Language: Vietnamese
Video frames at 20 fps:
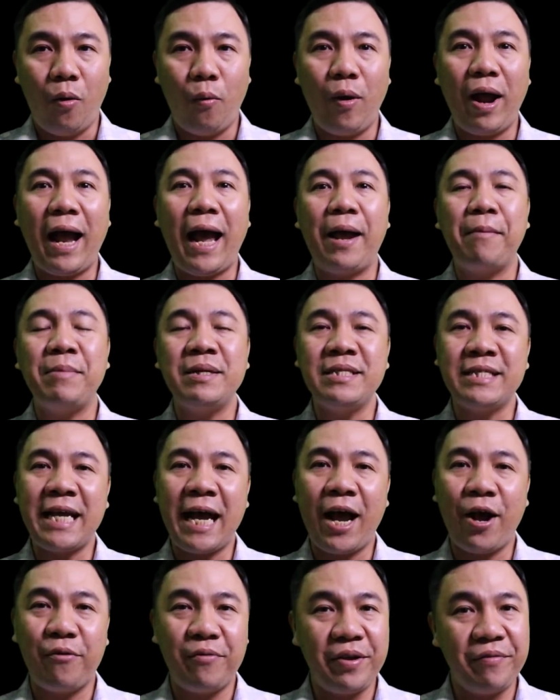Quang Hải mến
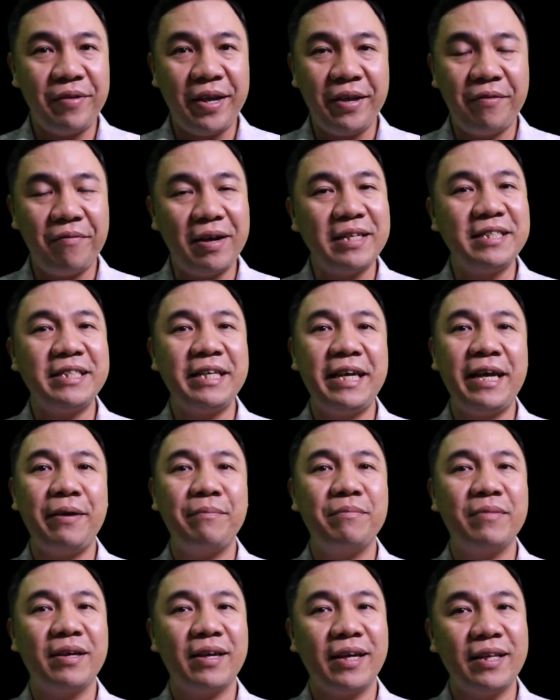chào quý vị và anh chị
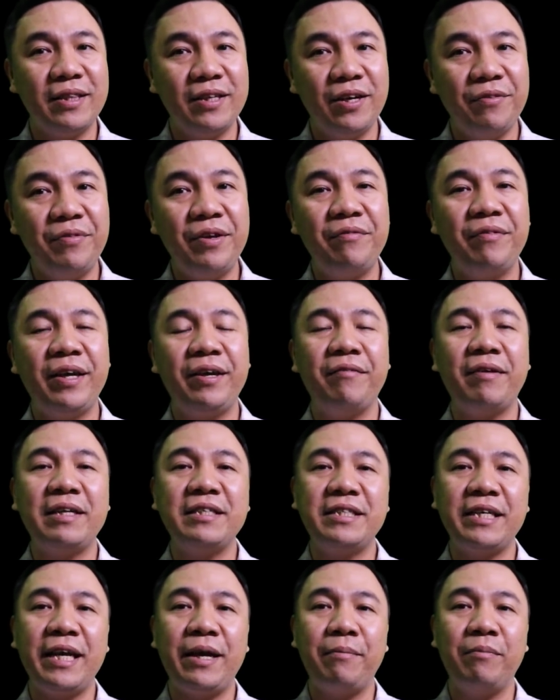em. Kính thưa quý vị và
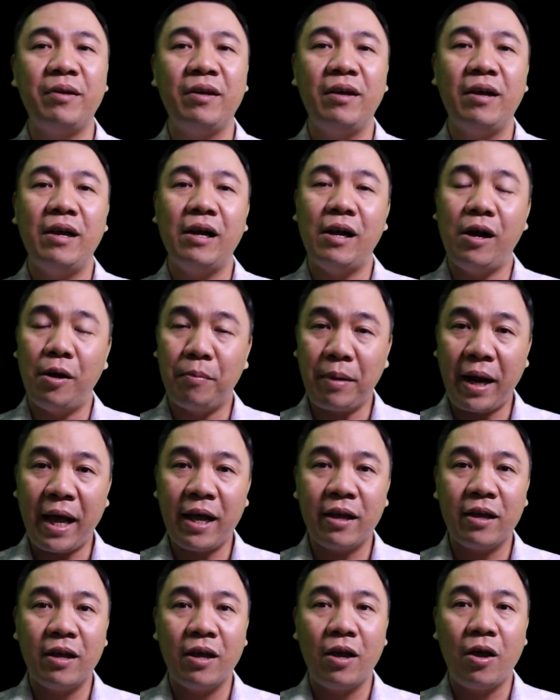anh chị em, hôm
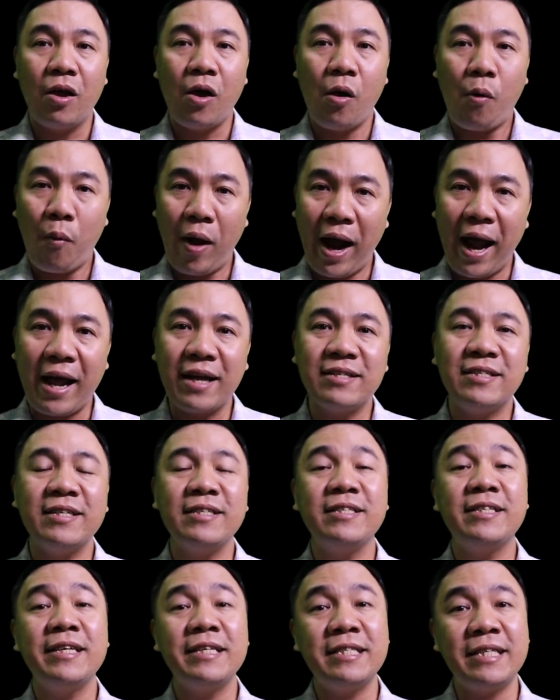nay Quang Hải
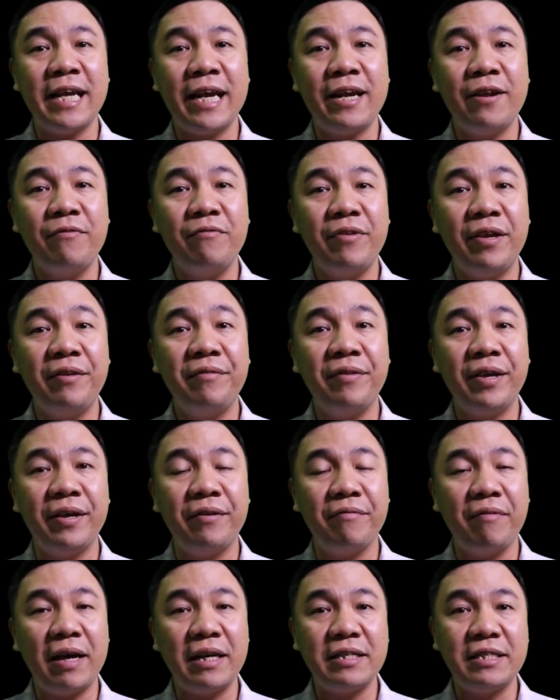xin chia sẻ đến quý
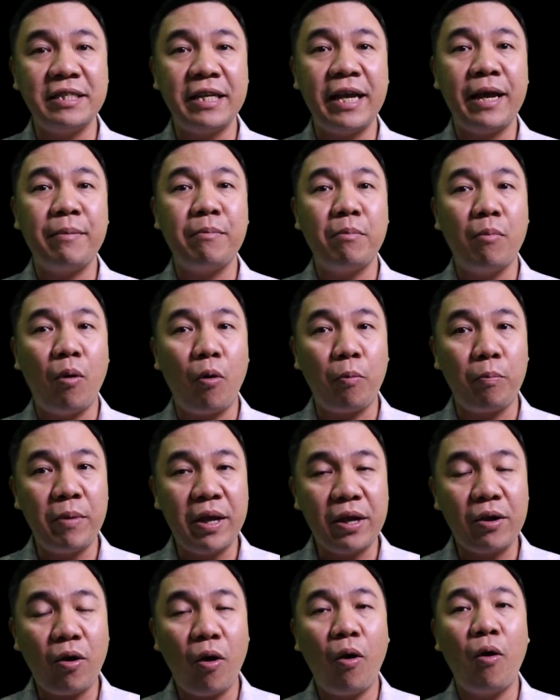vị và anh chị em một
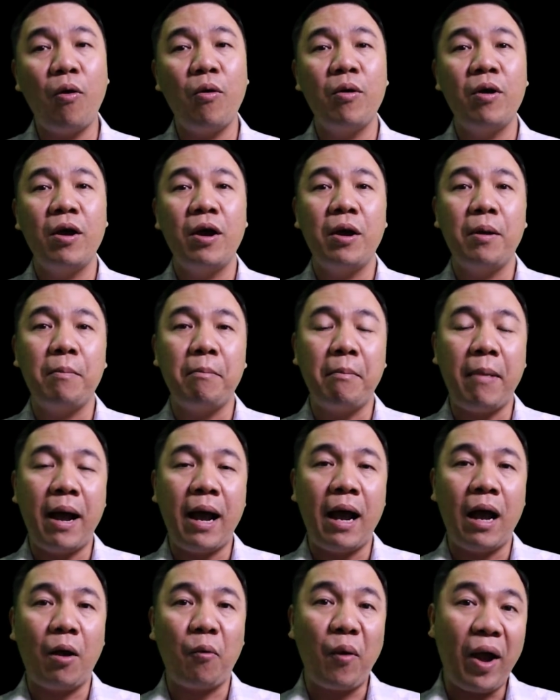biến cố
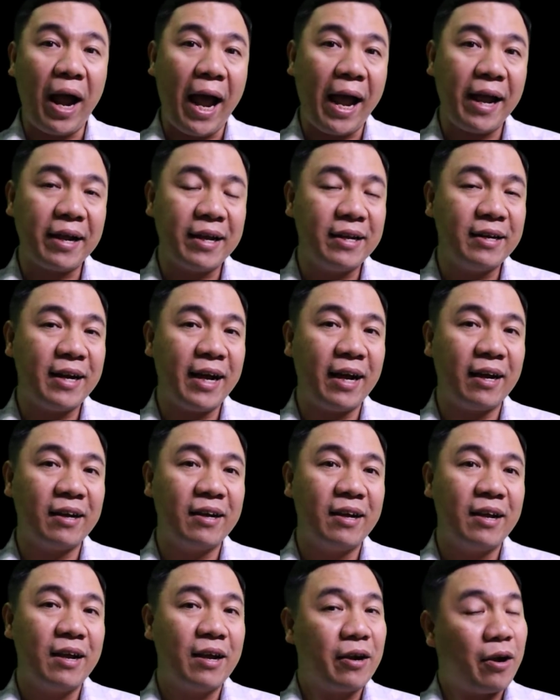mà Quang Hải nghĩ rằng
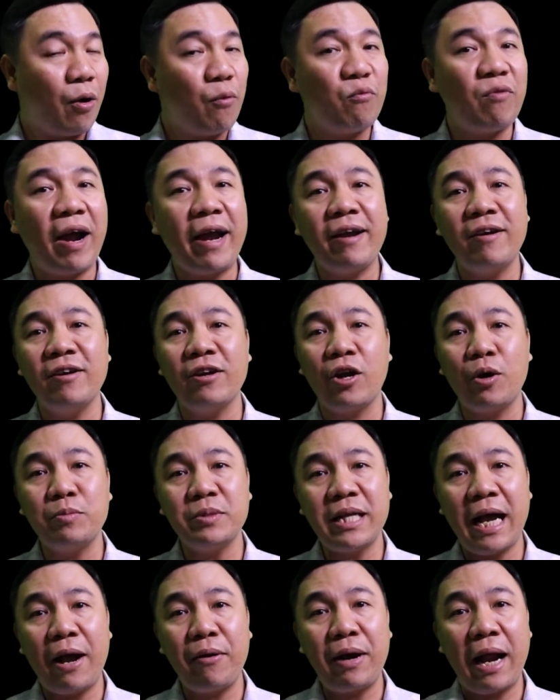không phải người
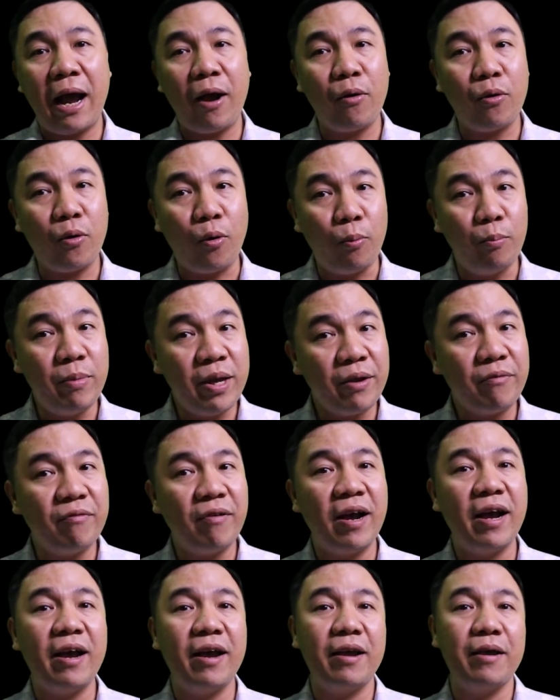công giáo nào cũng biết
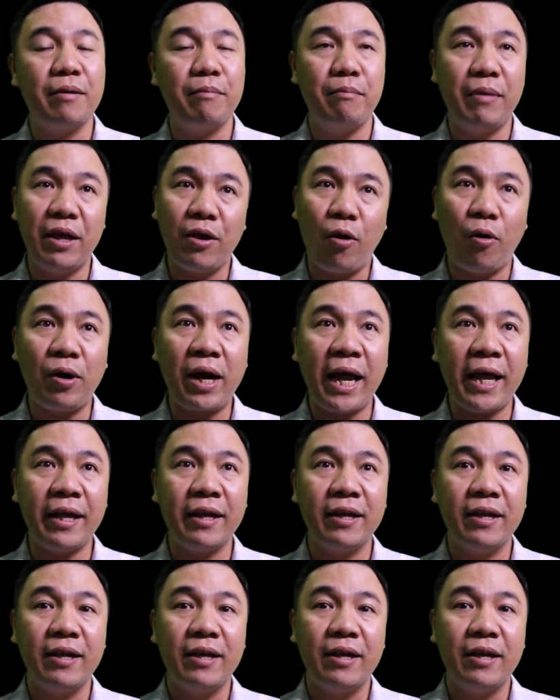về biến cố này.